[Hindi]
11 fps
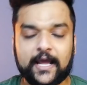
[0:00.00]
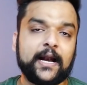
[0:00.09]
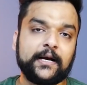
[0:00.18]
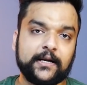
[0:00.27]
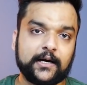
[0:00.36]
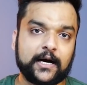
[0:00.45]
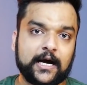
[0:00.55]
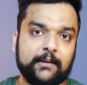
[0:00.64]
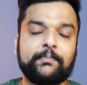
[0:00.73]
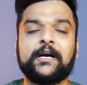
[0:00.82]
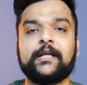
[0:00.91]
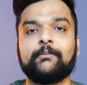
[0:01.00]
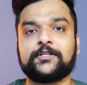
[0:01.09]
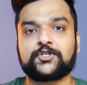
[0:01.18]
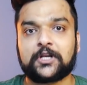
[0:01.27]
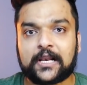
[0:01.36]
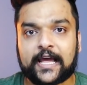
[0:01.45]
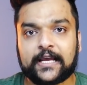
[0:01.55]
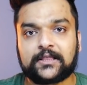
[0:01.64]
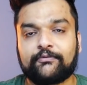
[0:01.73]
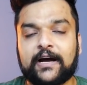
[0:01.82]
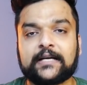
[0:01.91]
है एंड आई प्रिटी मच
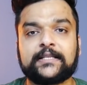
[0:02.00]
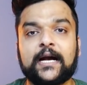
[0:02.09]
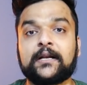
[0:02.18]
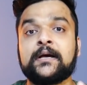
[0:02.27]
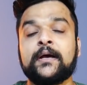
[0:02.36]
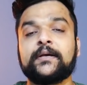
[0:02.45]
लाइक द फैक्ट दैट